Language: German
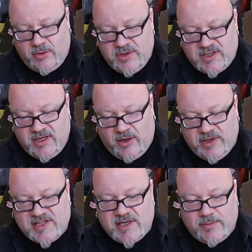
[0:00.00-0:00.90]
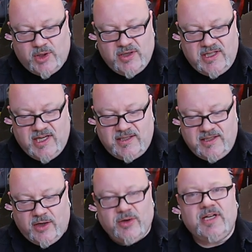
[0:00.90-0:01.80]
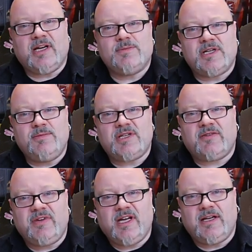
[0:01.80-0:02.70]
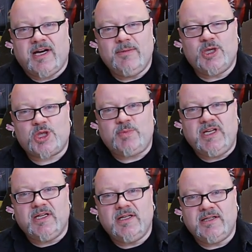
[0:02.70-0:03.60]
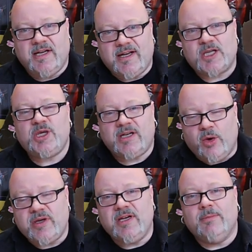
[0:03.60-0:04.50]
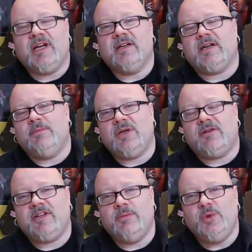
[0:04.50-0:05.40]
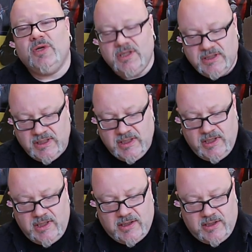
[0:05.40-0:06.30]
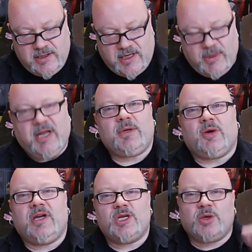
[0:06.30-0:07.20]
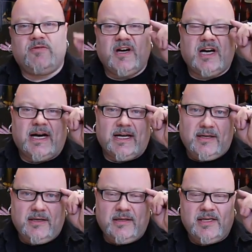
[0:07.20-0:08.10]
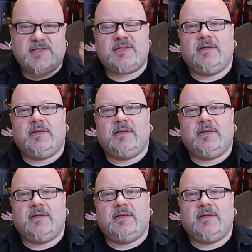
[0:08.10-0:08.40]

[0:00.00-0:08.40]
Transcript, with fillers: Und genau deshalb können DAD auch nicht am selben Tag wie King Diamond spielen, denn da steht auch jede Menge Krempel auf der Bühne. Äh, damit habe ich euch jetzt schon verraten, dass.